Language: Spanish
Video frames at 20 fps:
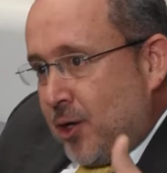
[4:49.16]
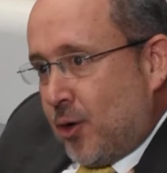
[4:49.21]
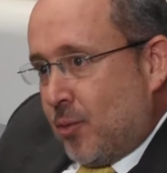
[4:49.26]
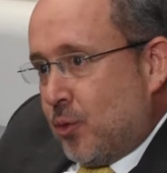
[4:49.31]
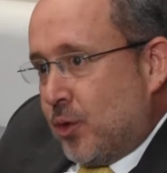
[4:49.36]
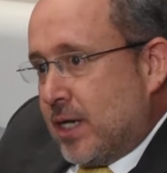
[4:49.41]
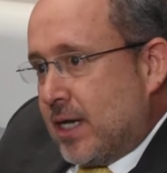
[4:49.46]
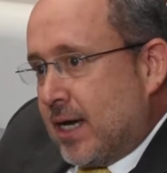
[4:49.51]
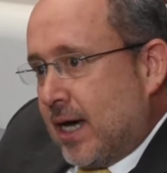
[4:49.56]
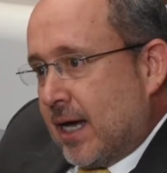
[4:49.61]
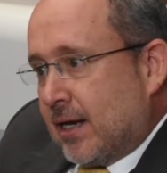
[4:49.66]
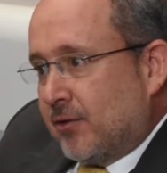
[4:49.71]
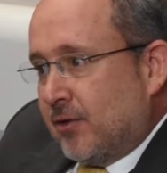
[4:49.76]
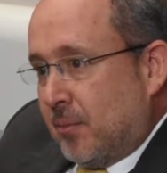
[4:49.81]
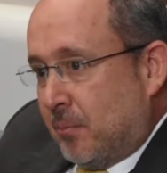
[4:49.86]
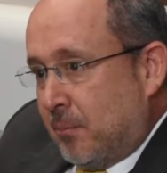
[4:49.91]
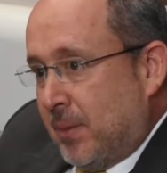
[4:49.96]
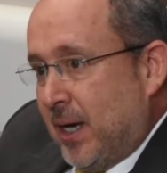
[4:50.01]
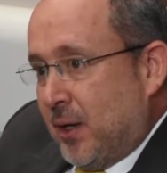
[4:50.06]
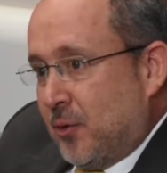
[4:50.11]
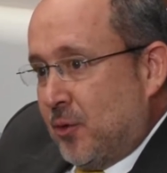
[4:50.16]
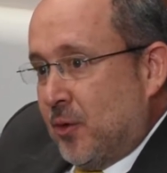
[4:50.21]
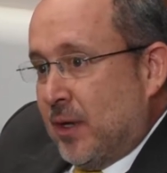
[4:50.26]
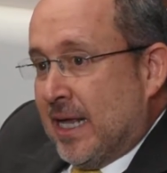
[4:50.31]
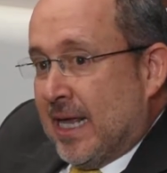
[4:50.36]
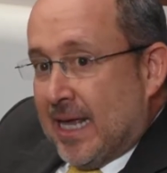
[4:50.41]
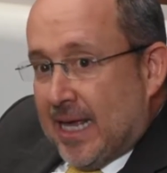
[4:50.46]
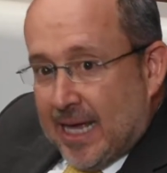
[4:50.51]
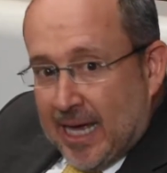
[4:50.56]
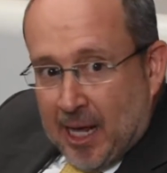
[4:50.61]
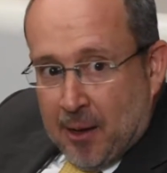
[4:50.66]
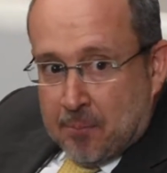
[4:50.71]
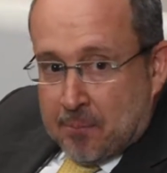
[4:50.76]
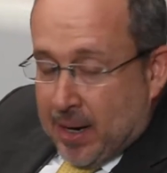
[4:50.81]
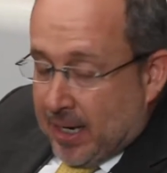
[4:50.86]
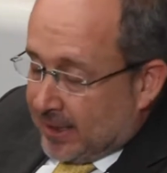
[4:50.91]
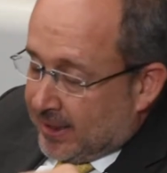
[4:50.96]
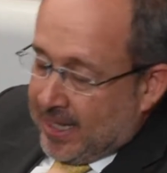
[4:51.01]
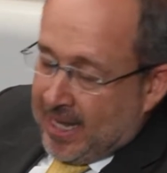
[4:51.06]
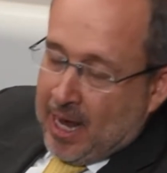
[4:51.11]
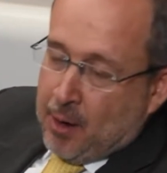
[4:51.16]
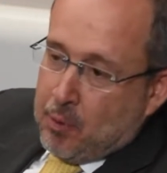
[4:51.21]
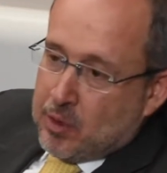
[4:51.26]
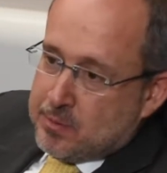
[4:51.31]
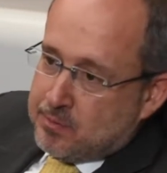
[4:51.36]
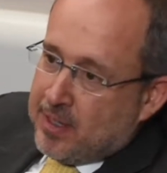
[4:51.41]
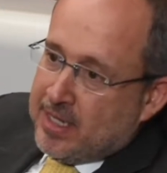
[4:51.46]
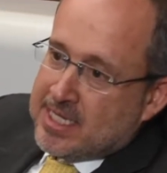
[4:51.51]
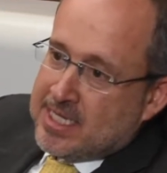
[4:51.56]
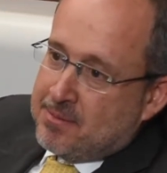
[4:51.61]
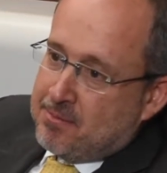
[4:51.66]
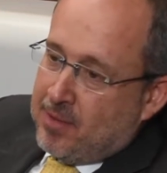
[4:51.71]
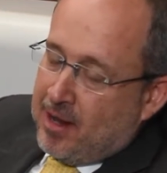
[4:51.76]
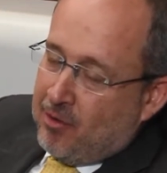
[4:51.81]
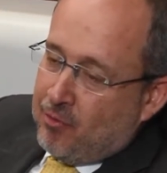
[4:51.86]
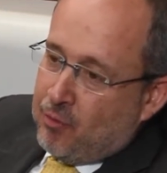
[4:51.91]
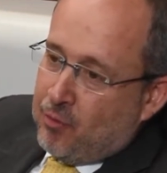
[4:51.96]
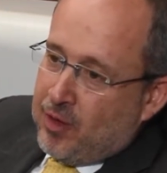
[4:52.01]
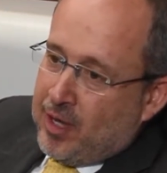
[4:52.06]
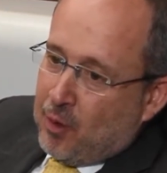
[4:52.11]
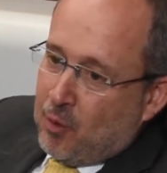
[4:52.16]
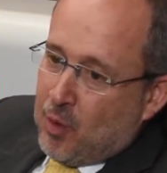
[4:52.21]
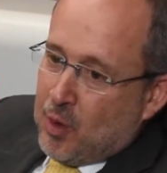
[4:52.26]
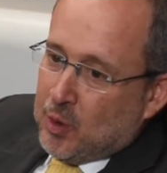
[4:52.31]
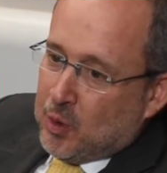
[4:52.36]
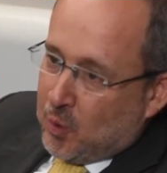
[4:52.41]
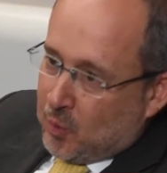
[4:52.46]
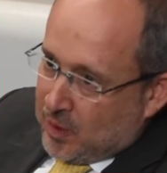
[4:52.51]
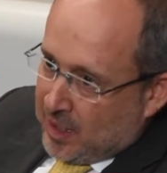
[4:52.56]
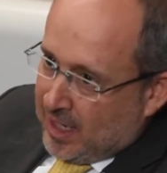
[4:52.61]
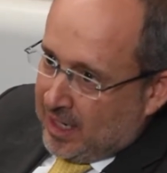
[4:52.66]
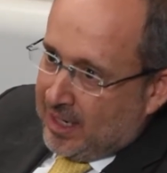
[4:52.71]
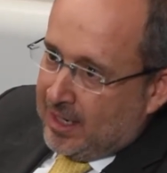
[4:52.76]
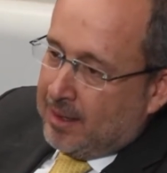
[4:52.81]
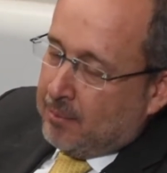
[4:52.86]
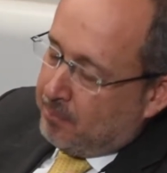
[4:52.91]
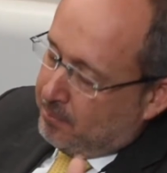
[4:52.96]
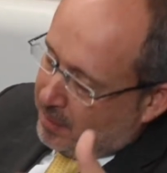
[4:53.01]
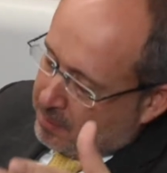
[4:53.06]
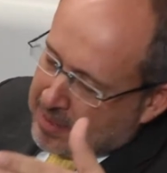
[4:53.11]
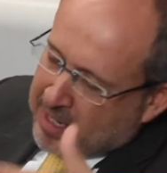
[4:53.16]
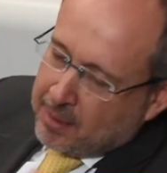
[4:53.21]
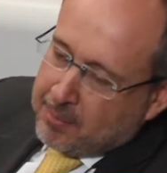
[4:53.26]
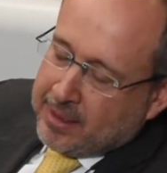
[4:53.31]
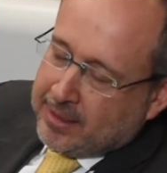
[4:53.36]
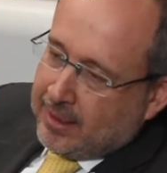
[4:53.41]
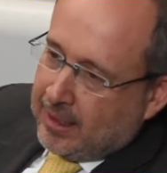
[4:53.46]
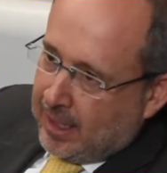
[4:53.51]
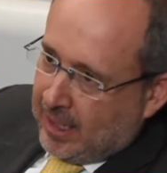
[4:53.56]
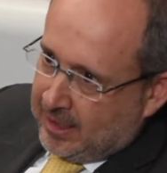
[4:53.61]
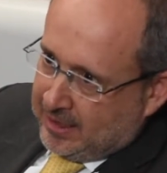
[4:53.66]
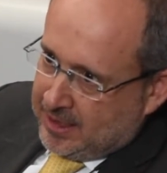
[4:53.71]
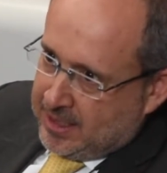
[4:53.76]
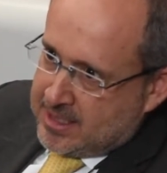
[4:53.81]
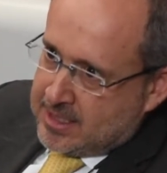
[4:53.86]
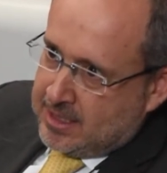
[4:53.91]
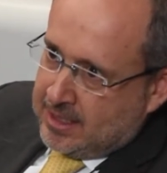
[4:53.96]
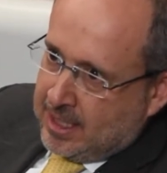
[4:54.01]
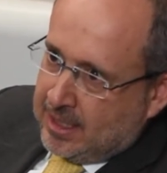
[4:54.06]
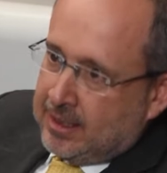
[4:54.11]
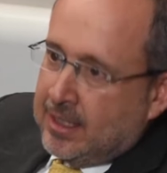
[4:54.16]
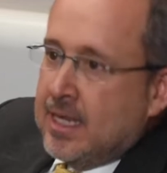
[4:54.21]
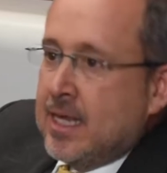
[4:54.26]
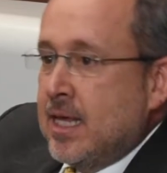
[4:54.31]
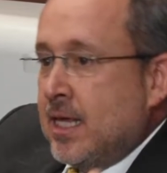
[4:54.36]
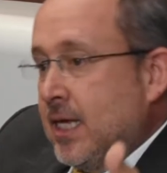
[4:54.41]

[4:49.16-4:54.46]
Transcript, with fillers: y comunicarse, pero el parteaguas principal fue cuando viene primeramente la electricidad